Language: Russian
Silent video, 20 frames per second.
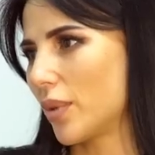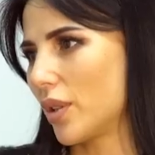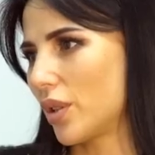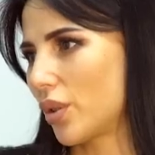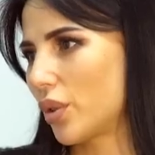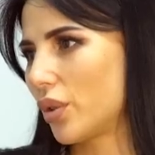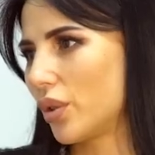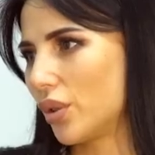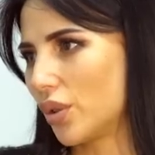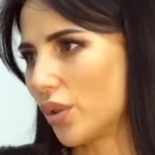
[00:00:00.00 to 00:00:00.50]

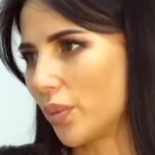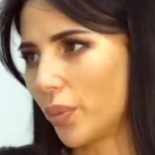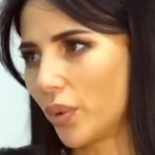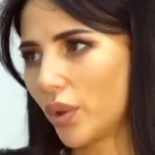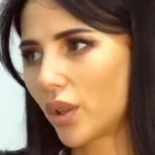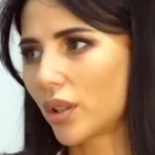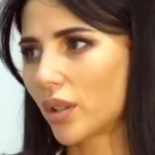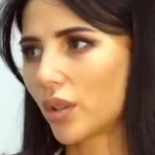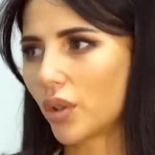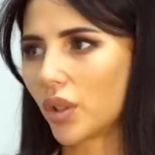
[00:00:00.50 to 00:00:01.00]
происходят uh-huh.
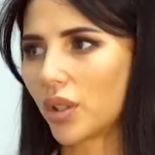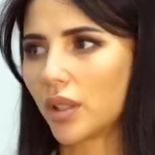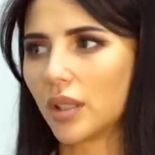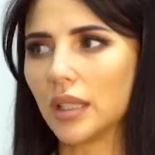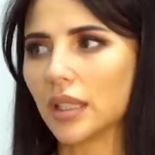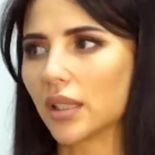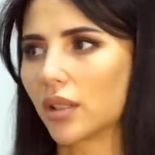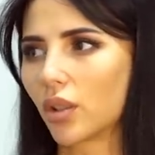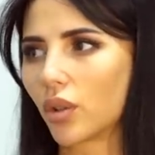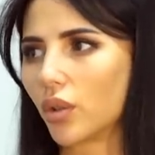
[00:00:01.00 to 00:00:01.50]
сборы, то есть
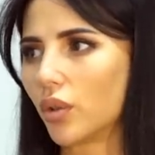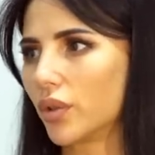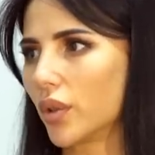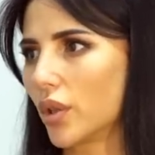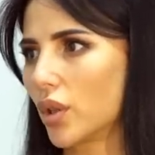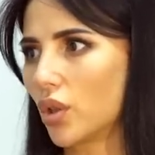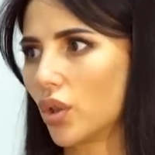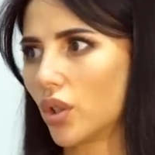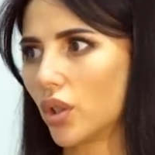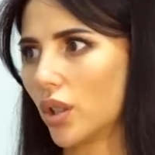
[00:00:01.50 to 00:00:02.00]
нет такого
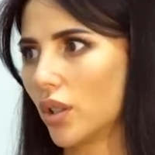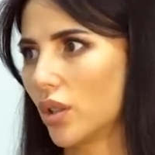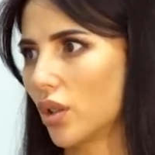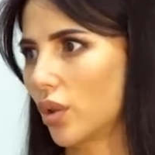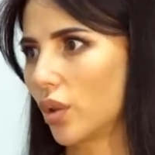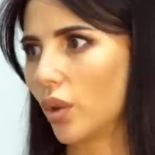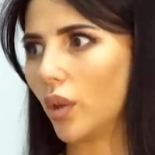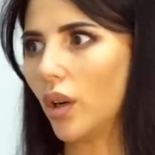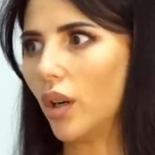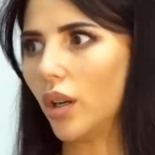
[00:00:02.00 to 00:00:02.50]
ощущения,
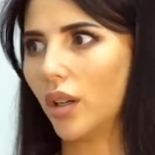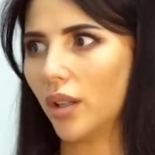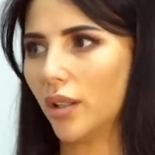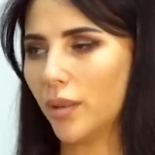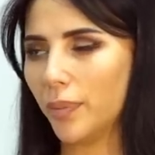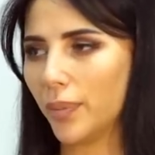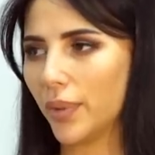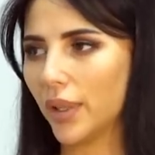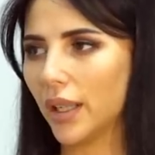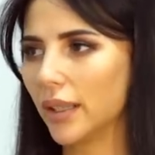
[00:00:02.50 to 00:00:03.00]
что О,
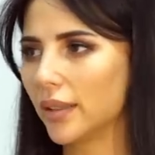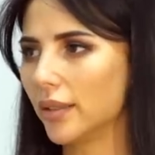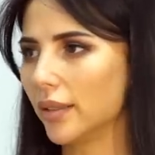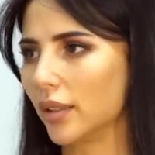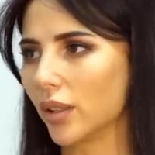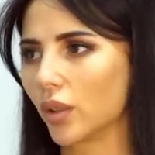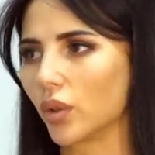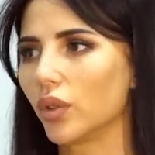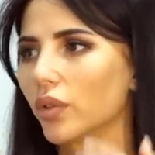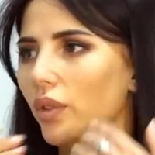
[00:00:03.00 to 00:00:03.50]
Олимпиада,
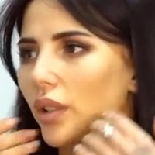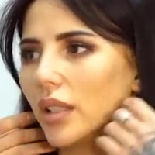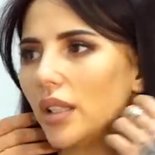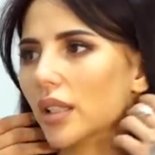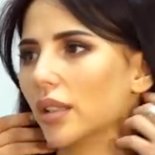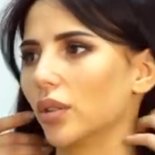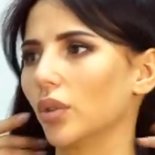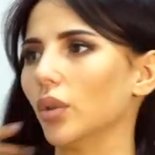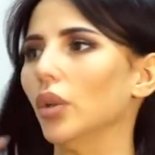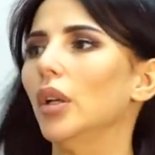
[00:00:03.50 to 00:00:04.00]
такого
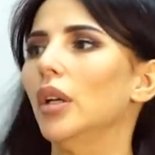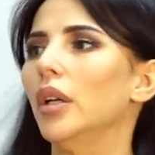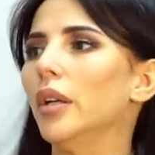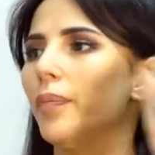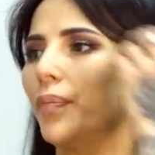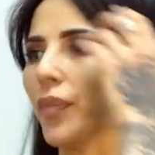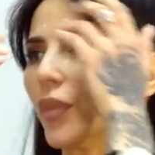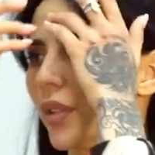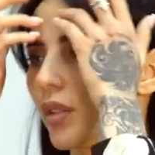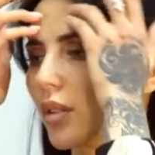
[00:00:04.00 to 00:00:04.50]
нету.
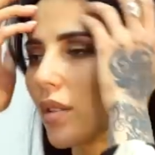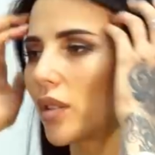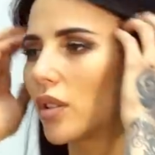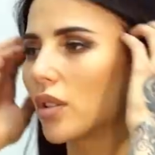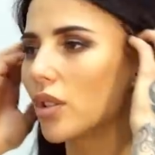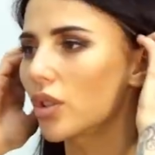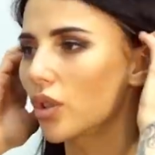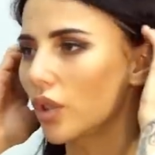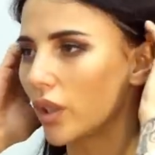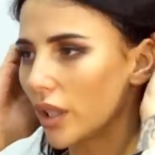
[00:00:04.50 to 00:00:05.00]

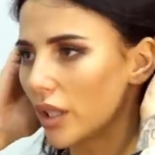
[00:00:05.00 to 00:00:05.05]
Единственное, что,